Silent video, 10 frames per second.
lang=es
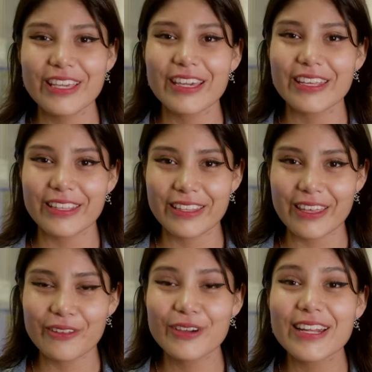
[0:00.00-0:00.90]
y
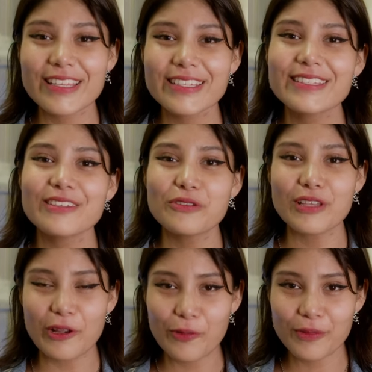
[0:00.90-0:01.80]
acreditado gracias a sus
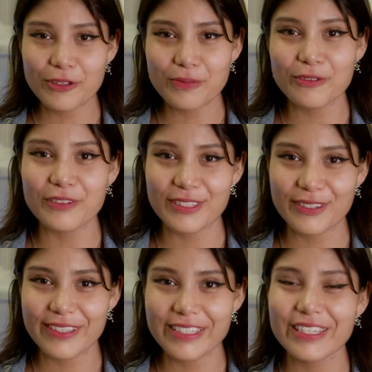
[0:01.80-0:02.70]
alumnos,
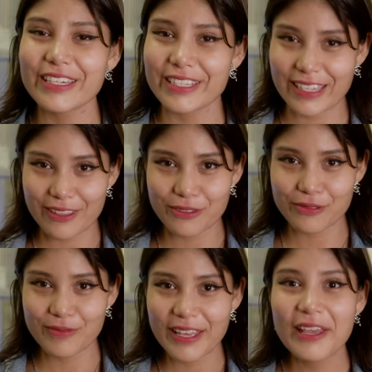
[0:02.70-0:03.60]
profesores y egresados.
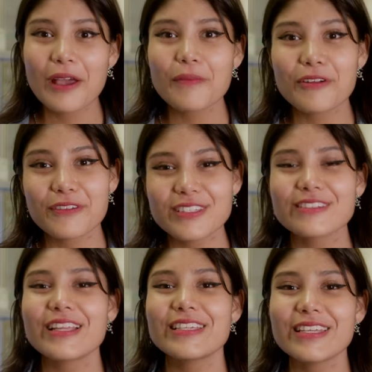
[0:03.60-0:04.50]

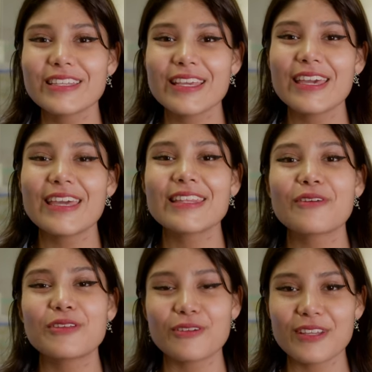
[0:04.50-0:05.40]
Profesionalízate en
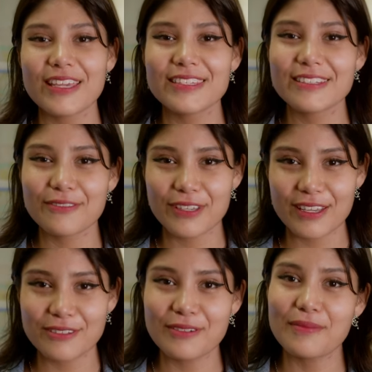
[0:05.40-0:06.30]
auditoría y
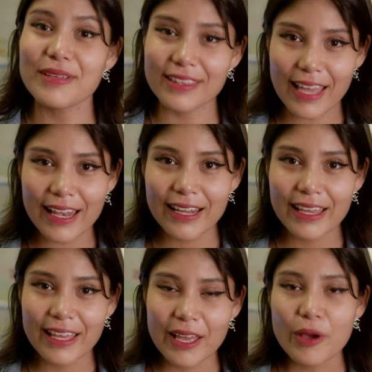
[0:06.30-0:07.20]
certificación ambiental,
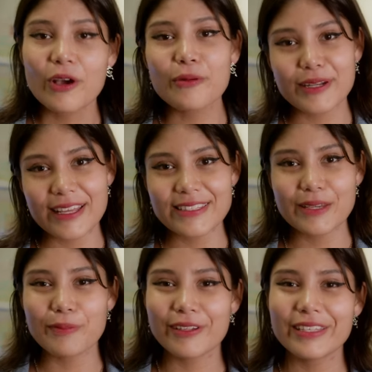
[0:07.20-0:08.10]
gobernanza
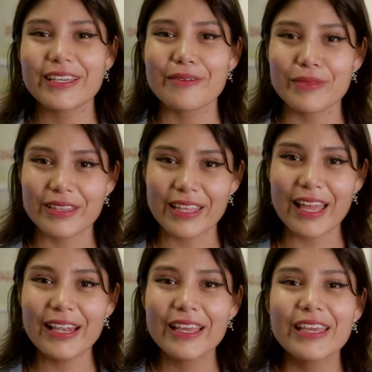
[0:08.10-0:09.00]
y política
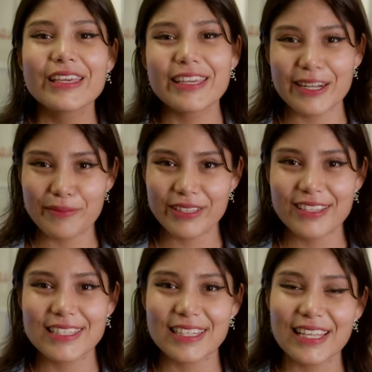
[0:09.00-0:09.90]
ambiental y
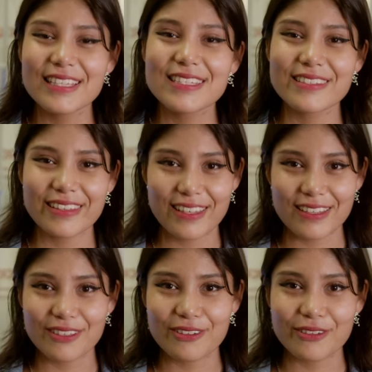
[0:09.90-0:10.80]
herramientas de análisis del
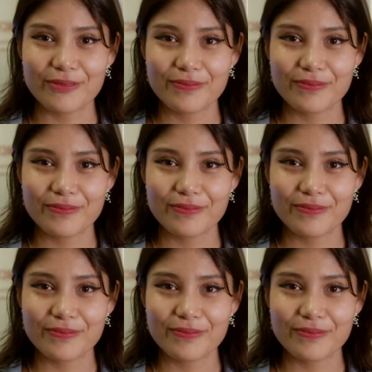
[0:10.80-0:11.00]
territorio.